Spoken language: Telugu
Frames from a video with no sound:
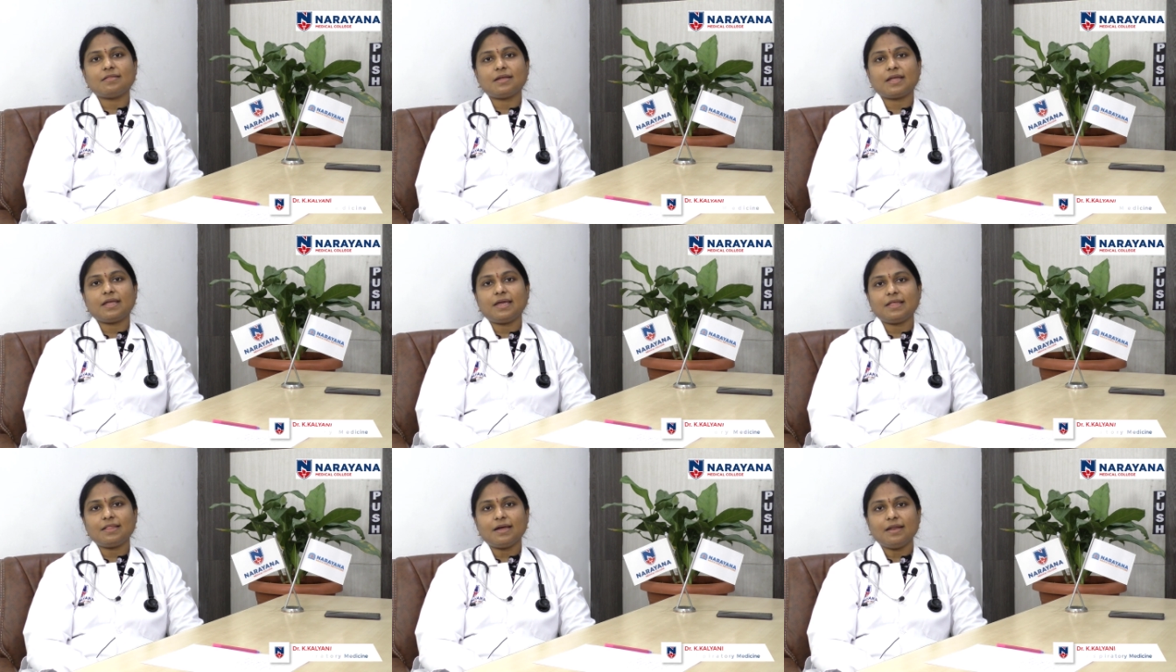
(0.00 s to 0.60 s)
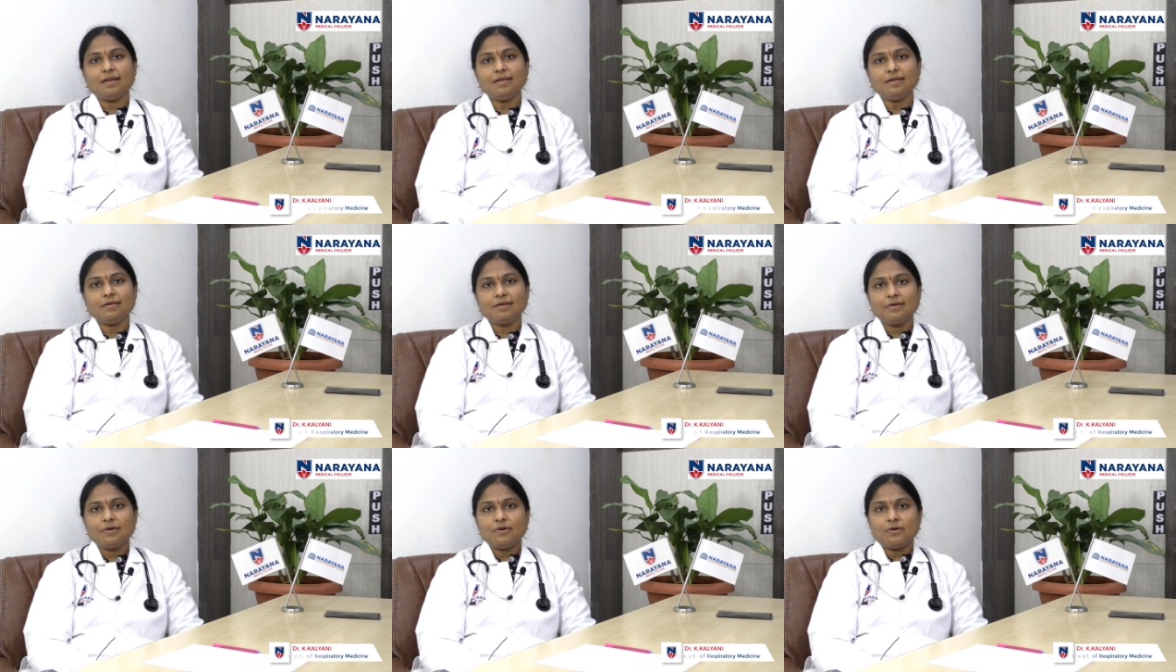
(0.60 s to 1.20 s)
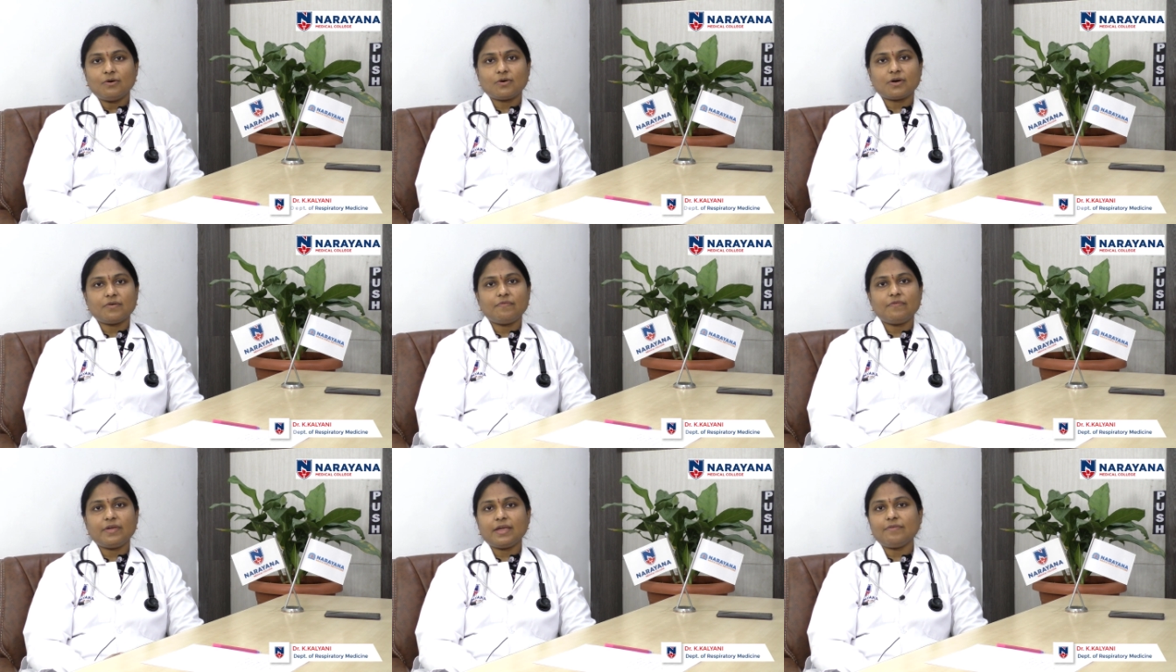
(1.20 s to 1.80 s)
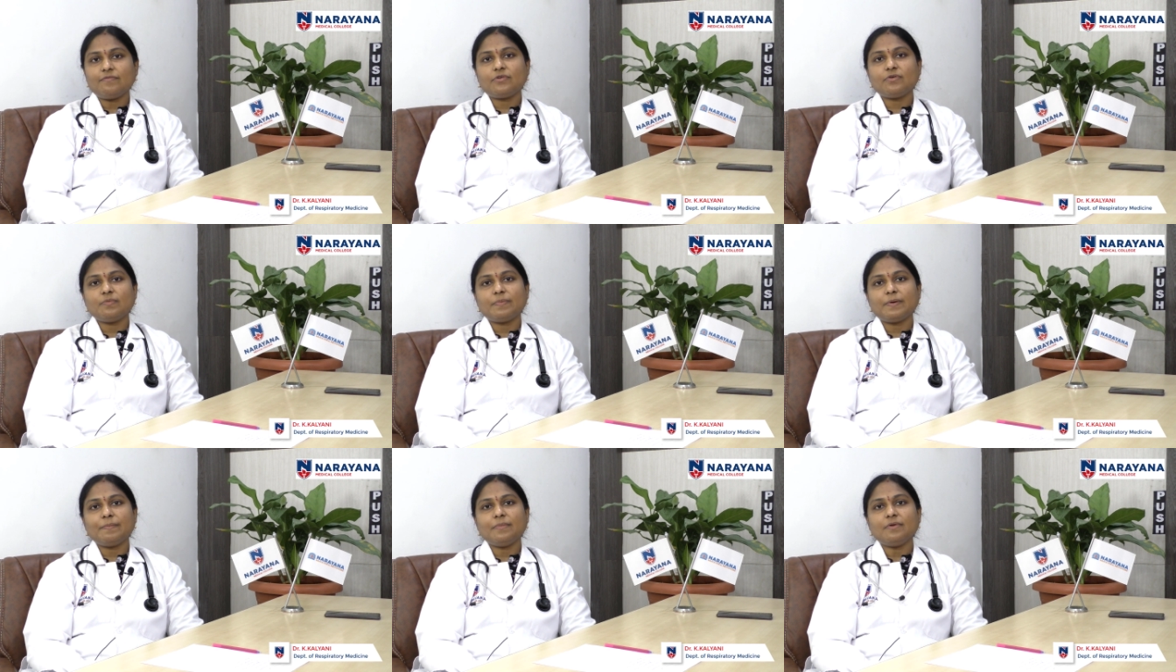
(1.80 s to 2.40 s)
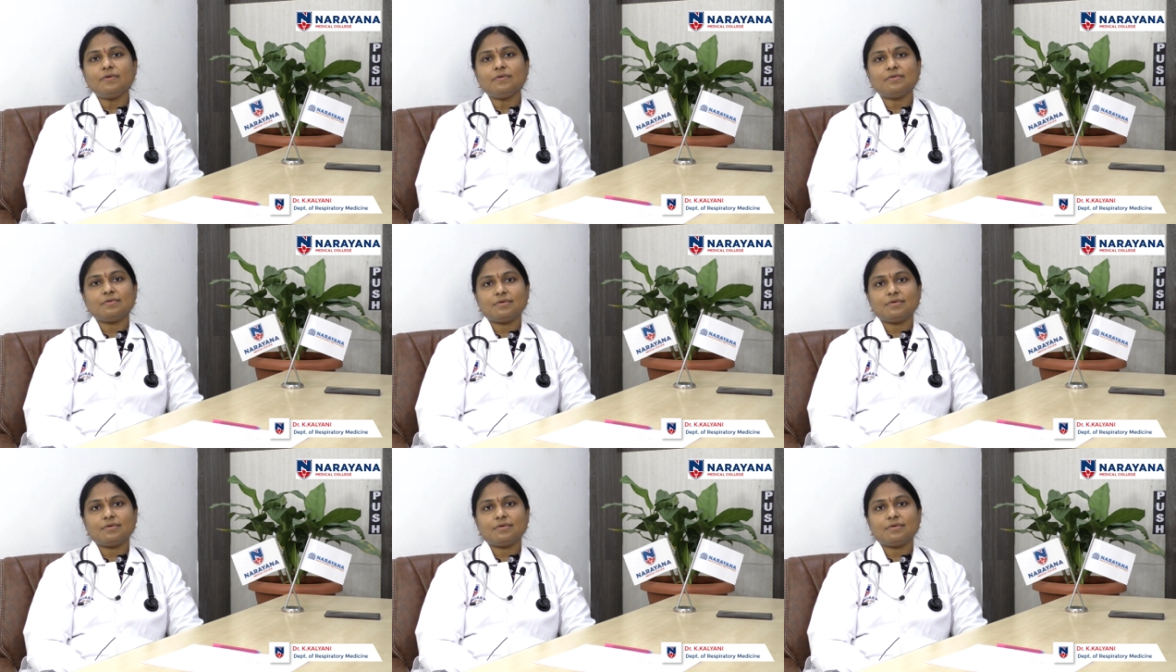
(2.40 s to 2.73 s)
తగ్గేదాన్ని ఒక వేవ్ రూపంలో